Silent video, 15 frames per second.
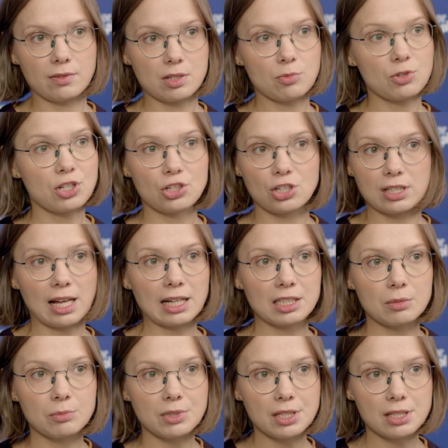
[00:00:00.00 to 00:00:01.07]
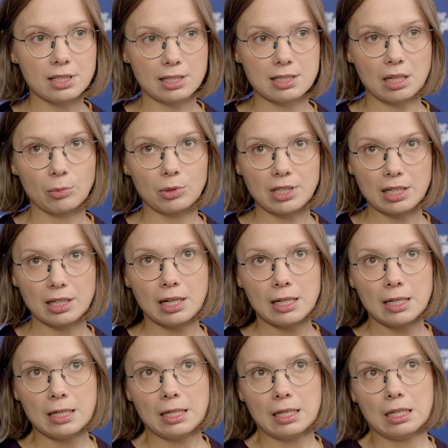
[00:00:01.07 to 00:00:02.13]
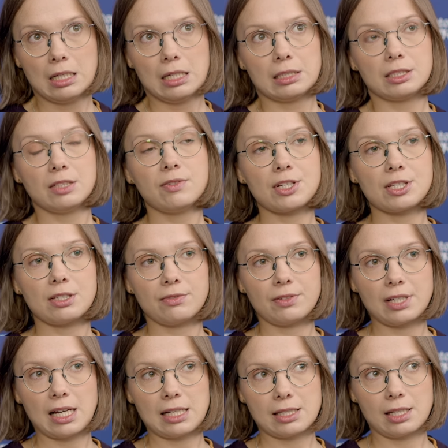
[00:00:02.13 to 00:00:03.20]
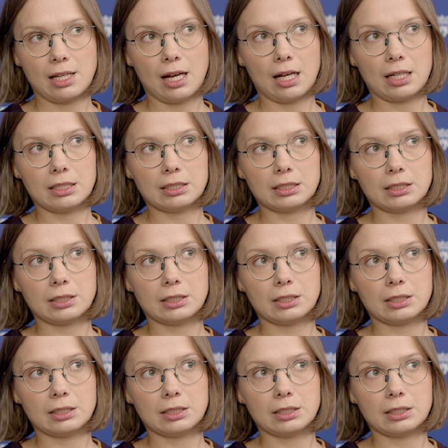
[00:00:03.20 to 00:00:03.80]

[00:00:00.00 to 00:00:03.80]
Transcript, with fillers: Więc myślę, że taki miks, tak samo jak dywersyfikacja